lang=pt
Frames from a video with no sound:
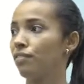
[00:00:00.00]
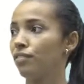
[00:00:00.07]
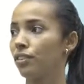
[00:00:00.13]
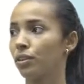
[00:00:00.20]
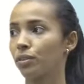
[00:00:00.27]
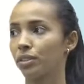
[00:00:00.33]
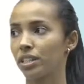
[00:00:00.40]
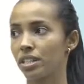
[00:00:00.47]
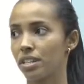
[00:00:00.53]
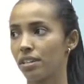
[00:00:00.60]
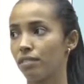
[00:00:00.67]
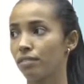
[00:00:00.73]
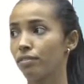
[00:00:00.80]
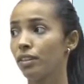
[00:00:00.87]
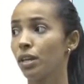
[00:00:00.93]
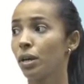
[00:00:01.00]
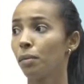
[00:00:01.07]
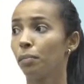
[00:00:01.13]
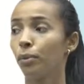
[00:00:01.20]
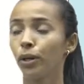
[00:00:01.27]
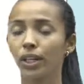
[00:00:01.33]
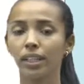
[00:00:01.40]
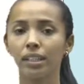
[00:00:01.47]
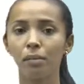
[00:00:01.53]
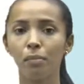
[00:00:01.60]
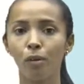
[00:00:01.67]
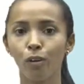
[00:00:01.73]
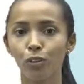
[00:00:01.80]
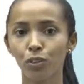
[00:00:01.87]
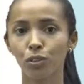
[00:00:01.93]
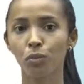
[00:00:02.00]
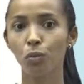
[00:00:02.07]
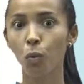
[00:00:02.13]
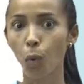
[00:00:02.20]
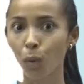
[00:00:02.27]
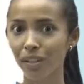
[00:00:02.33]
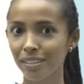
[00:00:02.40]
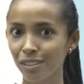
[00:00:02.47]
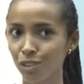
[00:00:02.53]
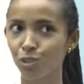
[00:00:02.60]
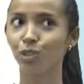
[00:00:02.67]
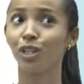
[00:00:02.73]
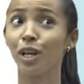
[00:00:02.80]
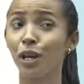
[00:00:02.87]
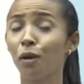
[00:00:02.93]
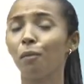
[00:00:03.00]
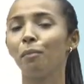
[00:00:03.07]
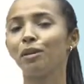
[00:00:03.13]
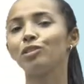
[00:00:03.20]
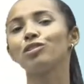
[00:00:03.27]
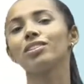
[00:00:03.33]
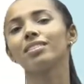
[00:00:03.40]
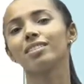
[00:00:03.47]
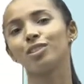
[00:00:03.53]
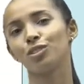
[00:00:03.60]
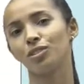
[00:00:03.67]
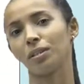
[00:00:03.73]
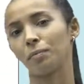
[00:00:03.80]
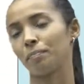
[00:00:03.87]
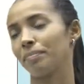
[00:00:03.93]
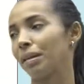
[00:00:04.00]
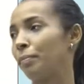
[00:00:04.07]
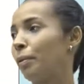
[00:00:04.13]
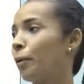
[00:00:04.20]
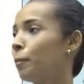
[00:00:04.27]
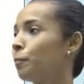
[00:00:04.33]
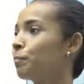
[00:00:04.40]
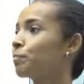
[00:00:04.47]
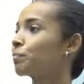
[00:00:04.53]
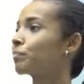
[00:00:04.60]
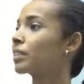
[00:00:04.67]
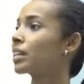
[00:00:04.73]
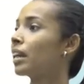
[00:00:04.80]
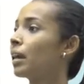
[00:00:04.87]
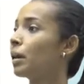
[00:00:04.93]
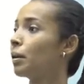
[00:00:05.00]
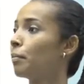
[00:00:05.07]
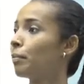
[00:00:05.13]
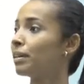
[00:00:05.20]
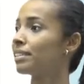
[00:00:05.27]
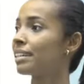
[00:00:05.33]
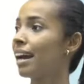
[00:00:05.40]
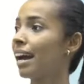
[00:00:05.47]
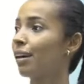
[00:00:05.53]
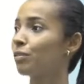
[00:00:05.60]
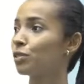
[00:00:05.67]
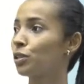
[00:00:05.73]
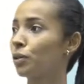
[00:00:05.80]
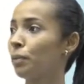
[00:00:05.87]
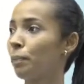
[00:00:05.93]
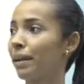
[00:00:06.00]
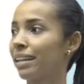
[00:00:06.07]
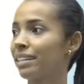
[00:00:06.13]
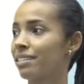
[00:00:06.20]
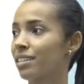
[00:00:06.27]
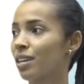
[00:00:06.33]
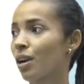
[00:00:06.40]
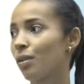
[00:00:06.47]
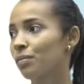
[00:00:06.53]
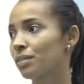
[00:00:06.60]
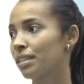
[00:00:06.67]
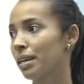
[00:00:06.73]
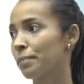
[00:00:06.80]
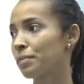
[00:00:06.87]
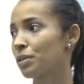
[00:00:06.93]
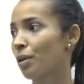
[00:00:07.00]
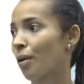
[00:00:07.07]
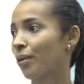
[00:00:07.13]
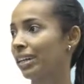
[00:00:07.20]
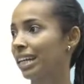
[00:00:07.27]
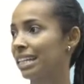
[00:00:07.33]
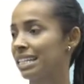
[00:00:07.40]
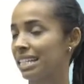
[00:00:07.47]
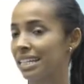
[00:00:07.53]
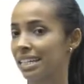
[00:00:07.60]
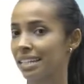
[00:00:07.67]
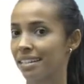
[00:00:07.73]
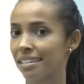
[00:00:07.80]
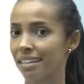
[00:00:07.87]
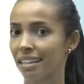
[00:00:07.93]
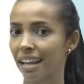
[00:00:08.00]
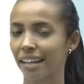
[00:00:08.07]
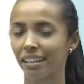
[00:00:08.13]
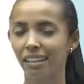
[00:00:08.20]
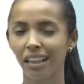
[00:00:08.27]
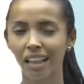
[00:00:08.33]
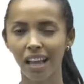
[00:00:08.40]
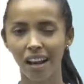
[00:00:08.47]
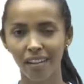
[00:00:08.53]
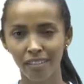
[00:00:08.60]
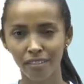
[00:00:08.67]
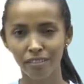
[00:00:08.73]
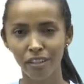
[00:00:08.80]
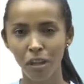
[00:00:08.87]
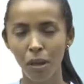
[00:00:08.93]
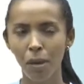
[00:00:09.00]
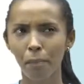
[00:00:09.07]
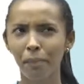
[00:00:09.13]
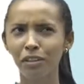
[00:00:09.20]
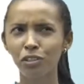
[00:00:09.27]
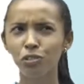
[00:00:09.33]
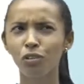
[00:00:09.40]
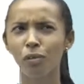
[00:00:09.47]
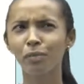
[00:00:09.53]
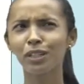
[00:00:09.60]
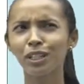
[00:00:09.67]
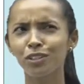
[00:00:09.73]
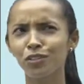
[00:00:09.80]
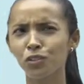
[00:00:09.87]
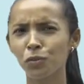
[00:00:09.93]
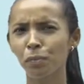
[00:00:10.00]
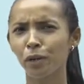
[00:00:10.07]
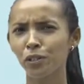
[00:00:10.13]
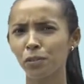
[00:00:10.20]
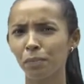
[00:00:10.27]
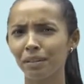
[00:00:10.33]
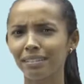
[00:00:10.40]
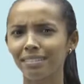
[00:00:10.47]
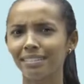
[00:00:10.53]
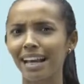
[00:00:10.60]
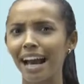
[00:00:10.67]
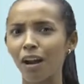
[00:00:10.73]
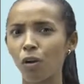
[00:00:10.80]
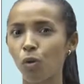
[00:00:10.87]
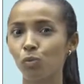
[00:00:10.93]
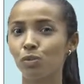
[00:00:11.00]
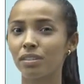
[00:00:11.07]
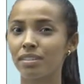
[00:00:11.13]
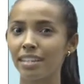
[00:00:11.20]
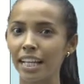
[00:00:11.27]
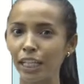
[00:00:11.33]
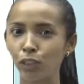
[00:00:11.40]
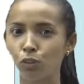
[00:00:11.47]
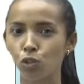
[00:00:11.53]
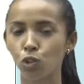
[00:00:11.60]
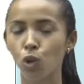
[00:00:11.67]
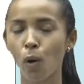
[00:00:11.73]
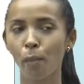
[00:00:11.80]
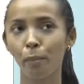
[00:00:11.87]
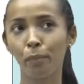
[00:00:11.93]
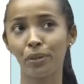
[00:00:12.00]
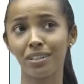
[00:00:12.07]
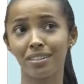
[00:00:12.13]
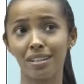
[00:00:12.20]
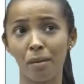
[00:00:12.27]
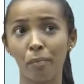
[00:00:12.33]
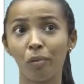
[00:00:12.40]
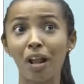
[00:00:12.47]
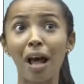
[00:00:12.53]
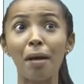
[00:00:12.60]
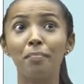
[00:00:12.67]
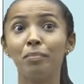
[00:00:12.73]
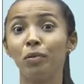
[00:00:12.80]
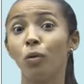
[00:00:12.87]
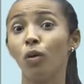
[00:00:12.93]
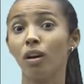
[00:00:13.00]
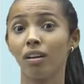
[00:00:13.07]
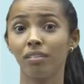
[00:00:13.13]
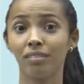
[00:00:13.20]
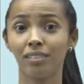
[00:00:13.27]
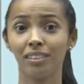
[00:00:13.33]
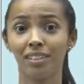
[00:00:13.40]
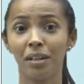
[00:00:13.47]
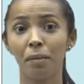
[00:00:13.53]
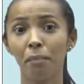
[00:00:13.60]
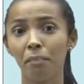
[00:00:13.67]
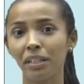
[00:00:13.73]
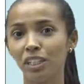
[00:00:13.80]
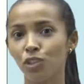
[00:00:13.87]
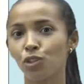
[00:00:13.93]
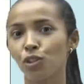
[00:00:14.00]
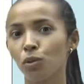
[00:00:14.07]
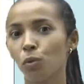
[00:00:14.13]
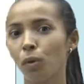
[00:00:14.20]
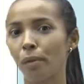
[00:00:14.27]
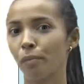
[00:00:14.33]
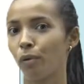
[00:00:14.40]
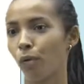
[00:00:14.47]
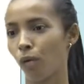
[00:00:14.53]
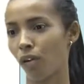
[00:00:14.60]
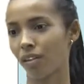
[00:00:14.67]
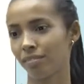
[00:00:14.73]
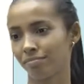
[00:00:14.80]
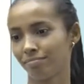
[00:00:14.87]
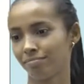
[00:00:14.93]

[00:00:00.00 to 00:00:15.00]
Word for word: figurative, porque demonstram coisas que realmente existem, tá bom? But how do you paint concepts or ideas like love? Mas como que a gente pode pintar conceitos como, por exemplo, amor? Pinte o amor